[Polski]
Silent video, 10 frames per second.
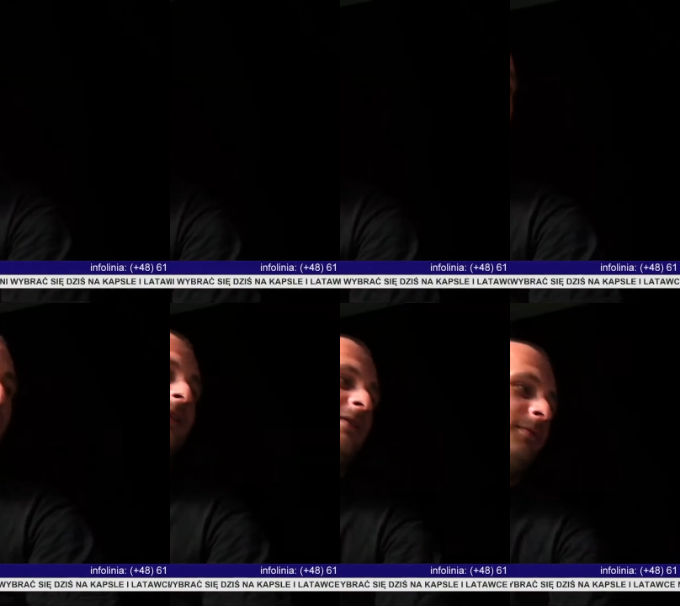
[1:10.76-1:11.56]
dobrą
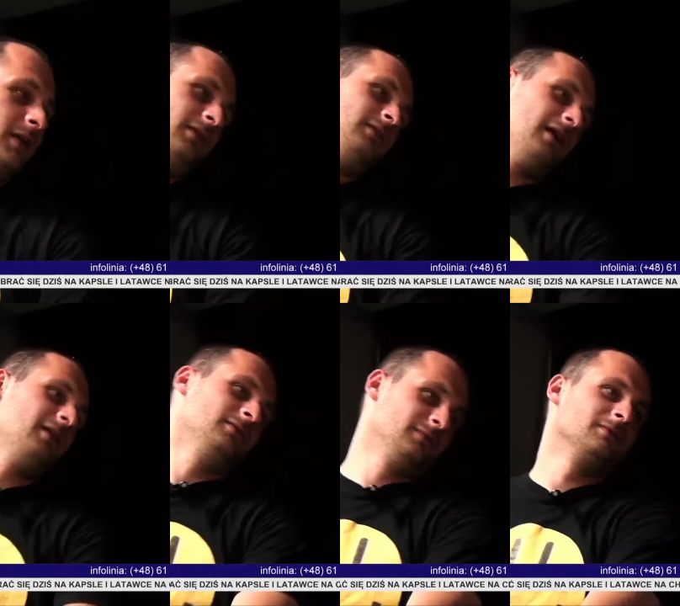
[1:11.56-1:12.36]
imprezą, nie?
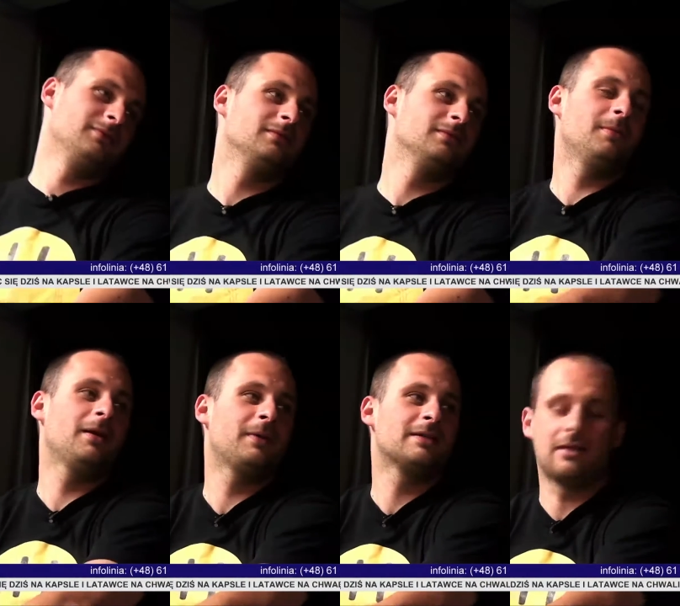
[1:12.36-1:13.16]
Ja... Dobra impreza.
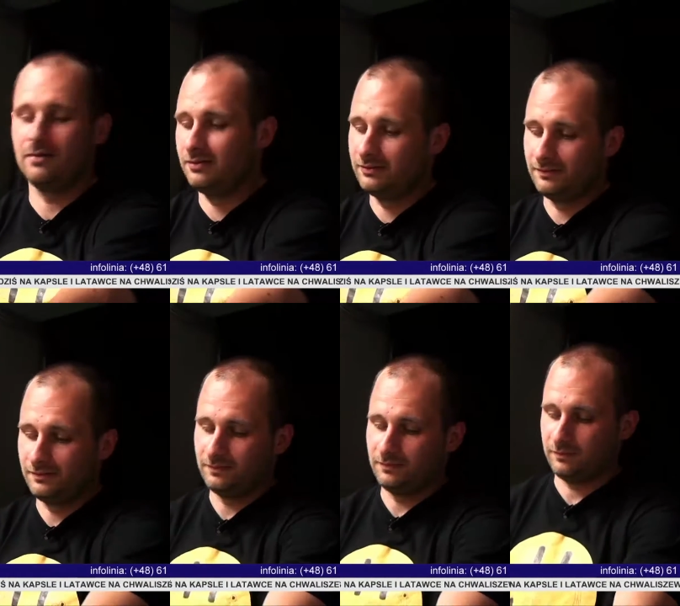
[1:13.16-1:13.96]
Dobra impreza. no. Ale
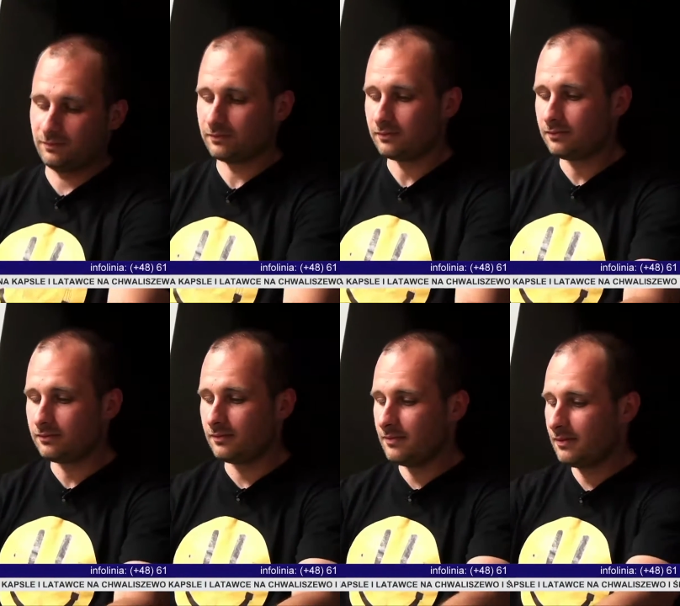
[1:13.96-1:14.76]
przede wszystkim w tramwaju.